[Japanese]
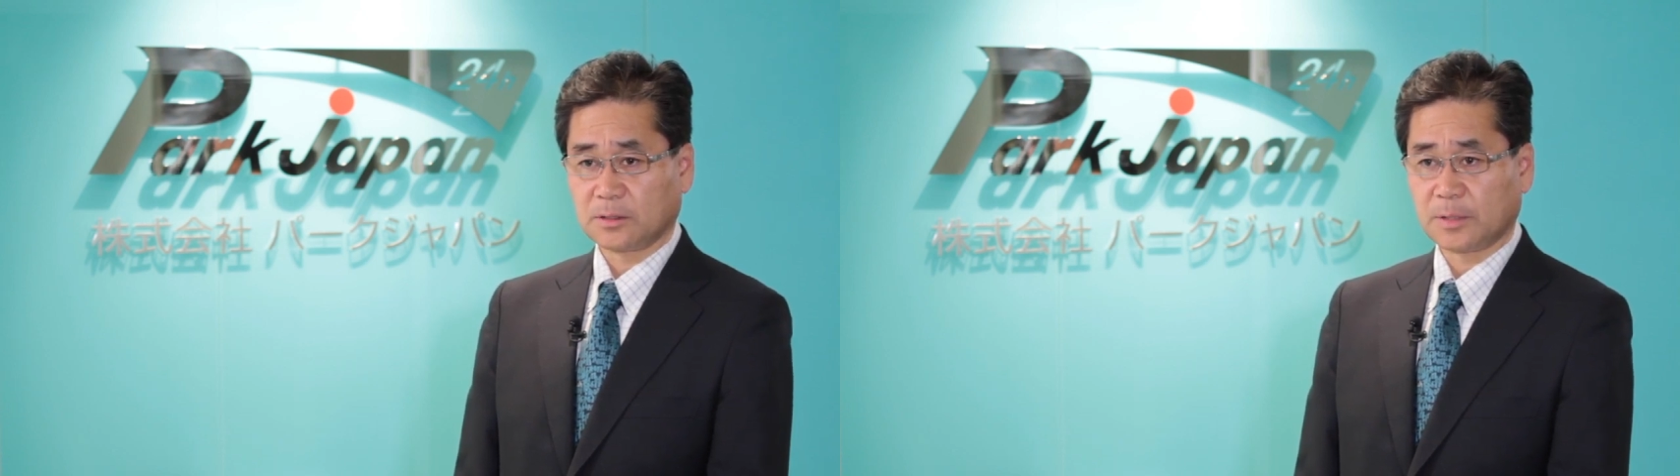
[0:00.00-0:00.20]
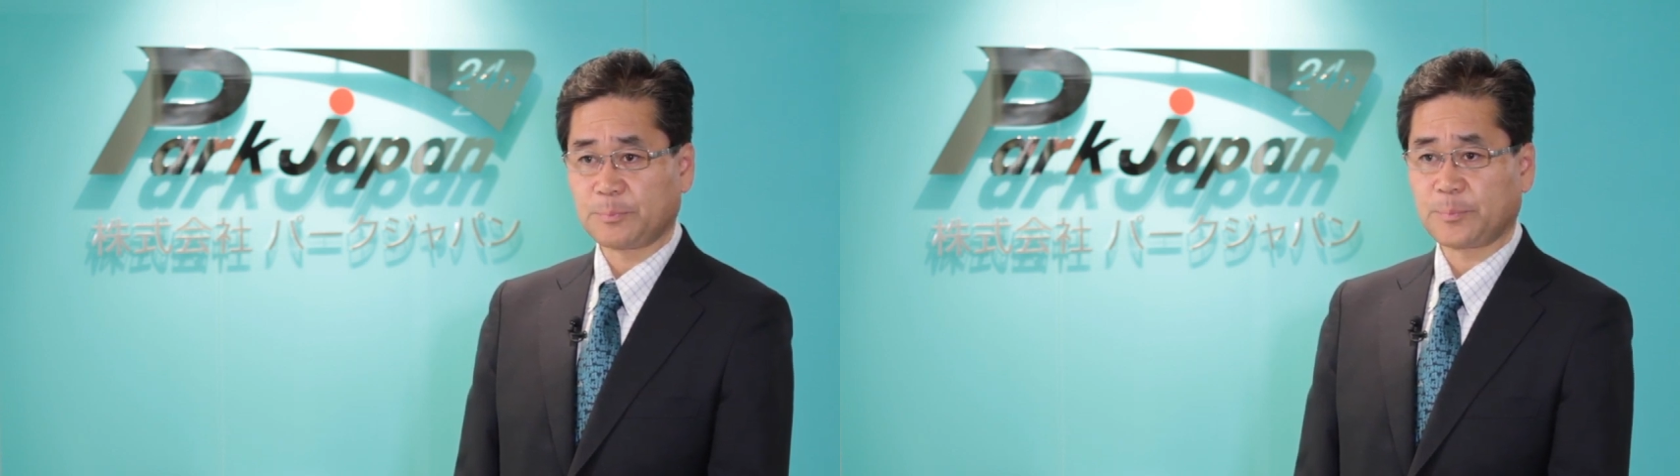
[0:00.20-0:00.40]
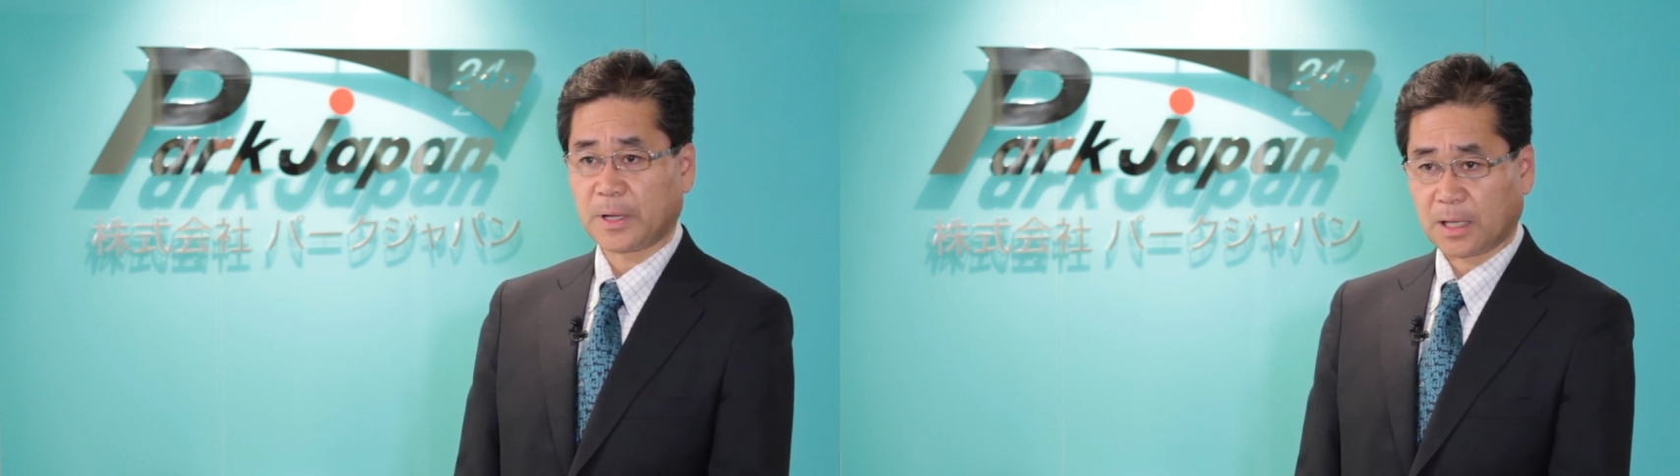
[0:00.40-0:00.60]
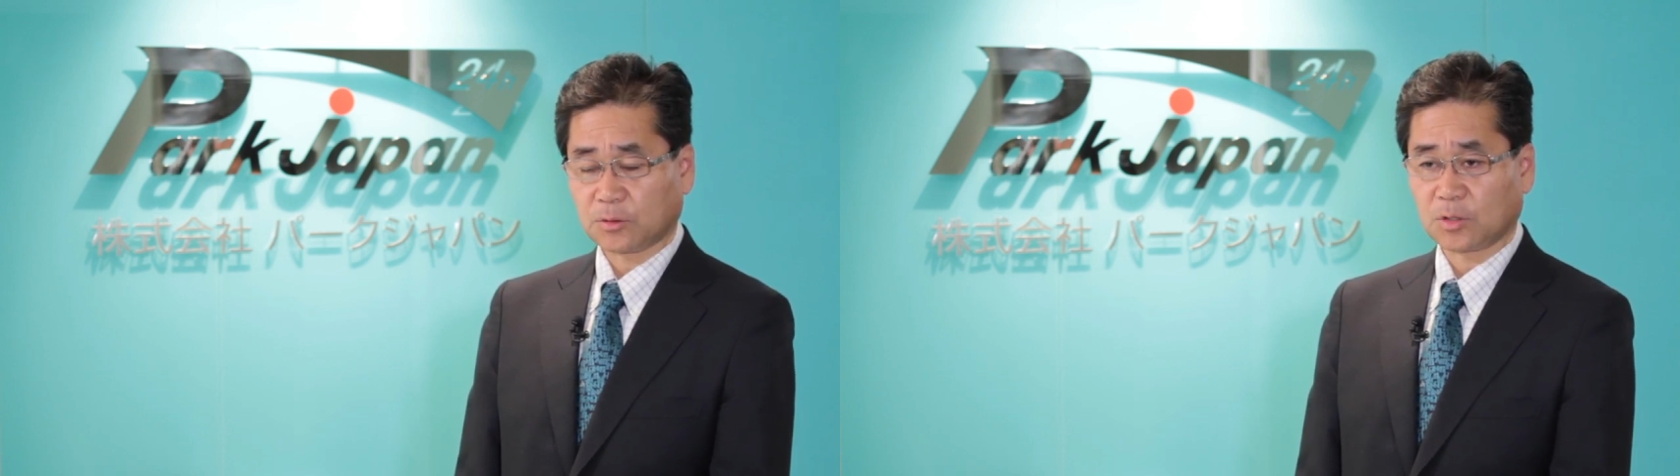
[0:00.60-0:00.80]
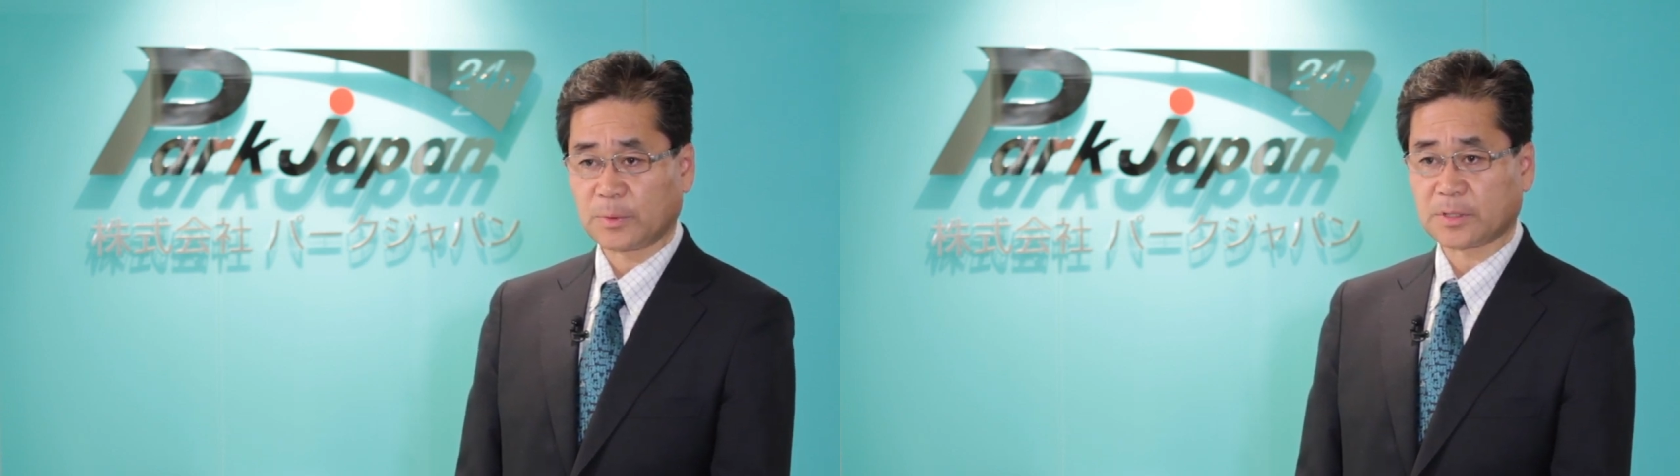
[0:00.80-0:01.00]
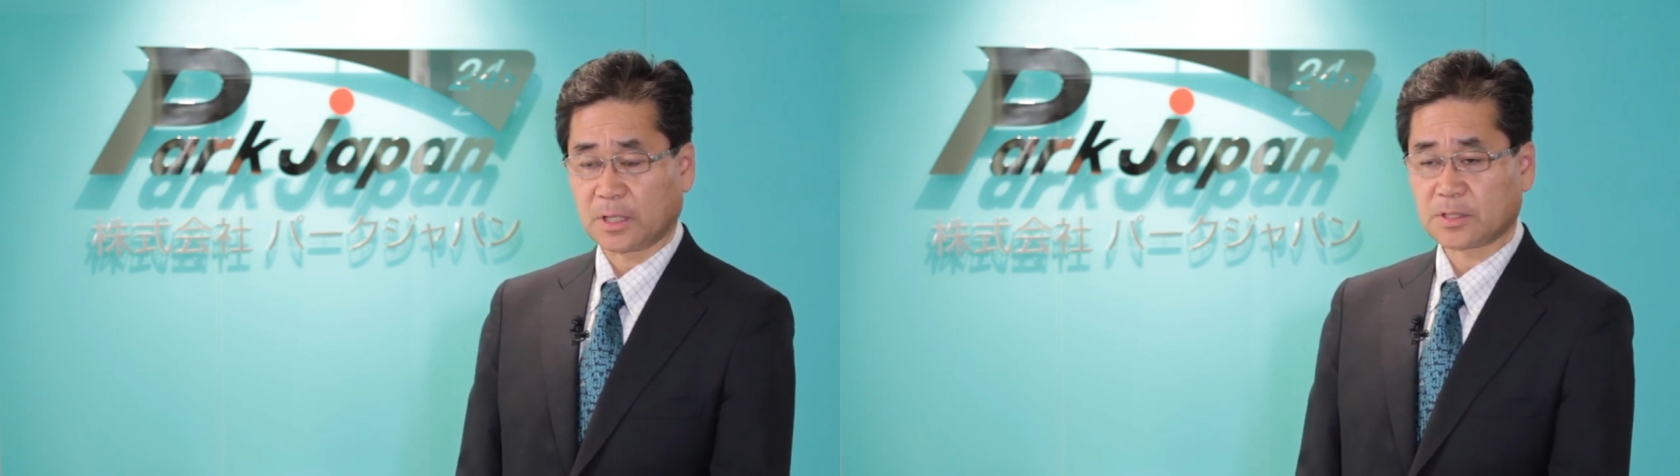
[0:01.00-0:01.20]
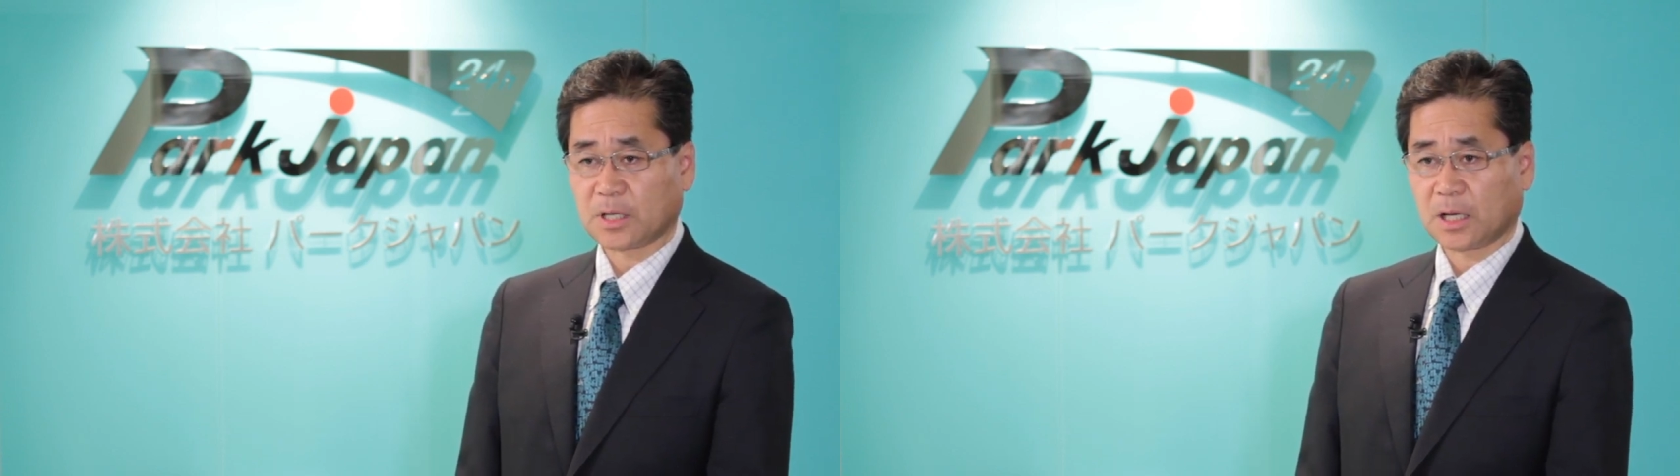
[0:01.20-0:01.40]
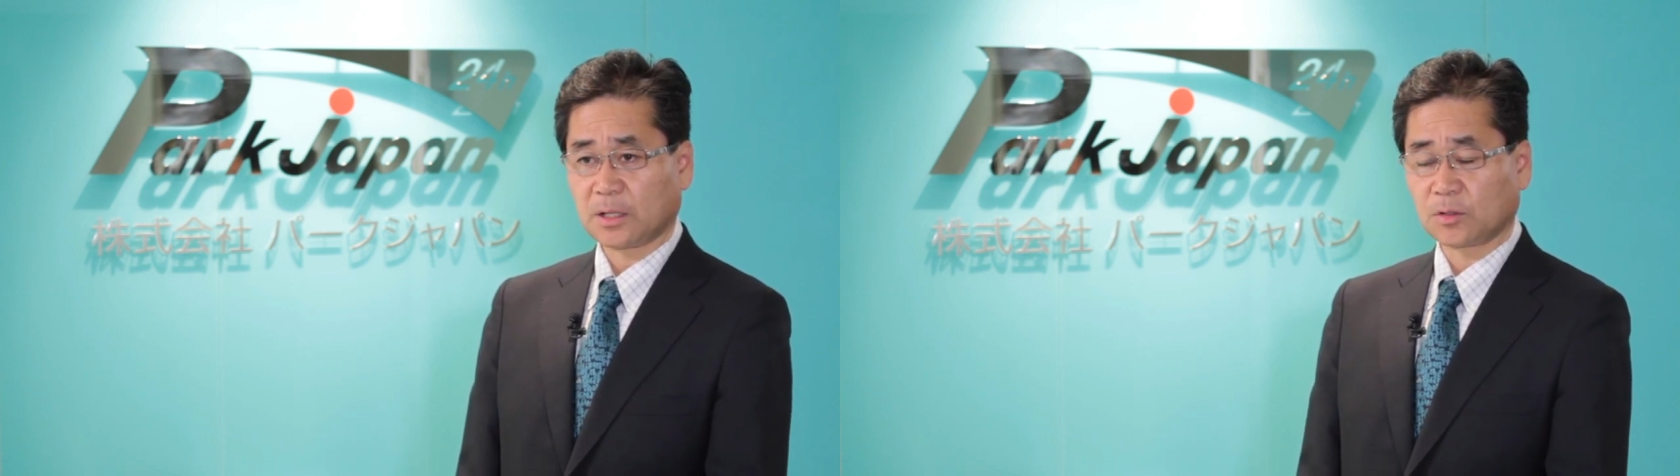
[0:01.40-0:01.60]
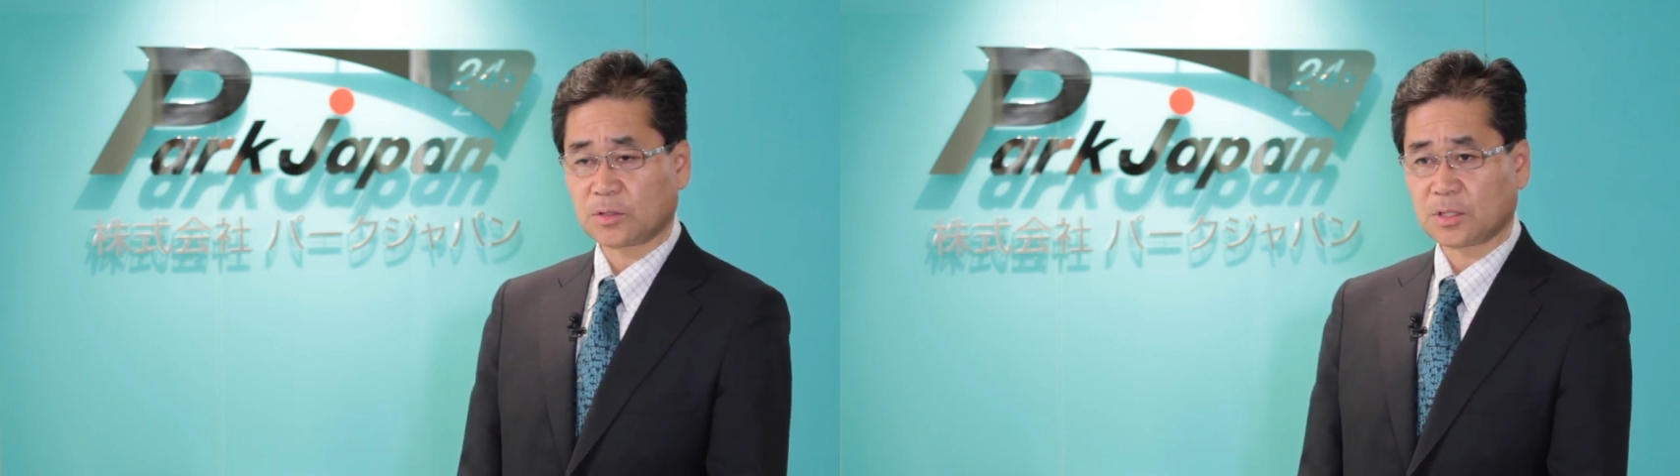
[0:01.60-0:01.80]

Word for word: 立派なといいますかね力のある